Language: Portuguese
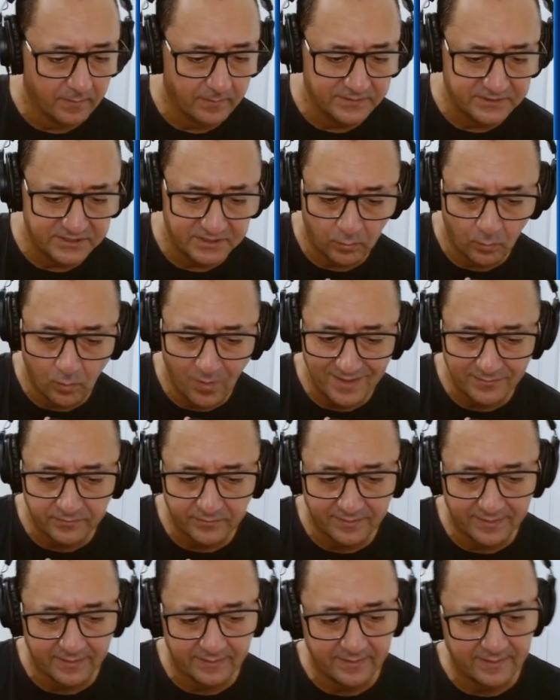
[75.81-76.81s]
de
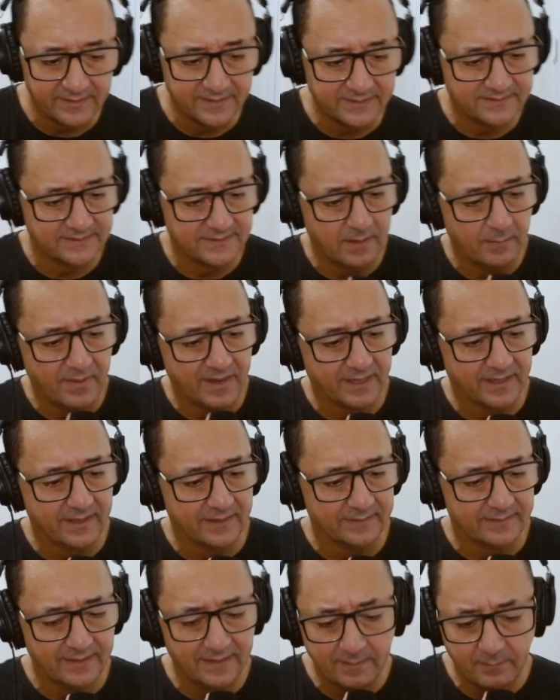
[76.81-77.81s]
quatro canais da marca
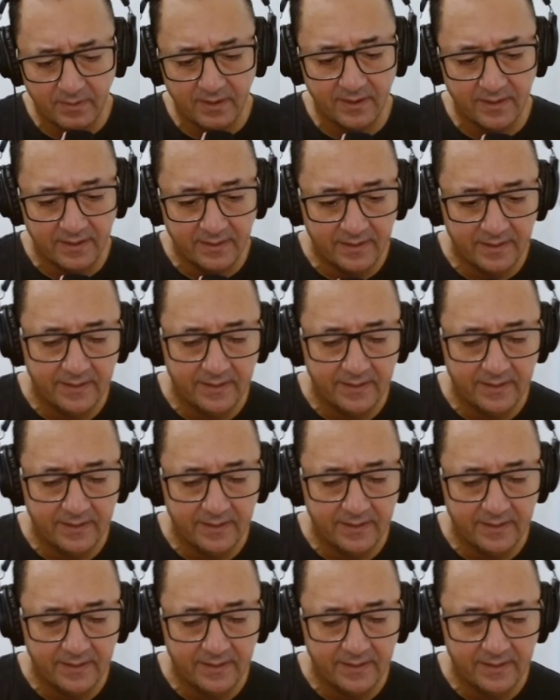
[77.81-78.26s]
Debra.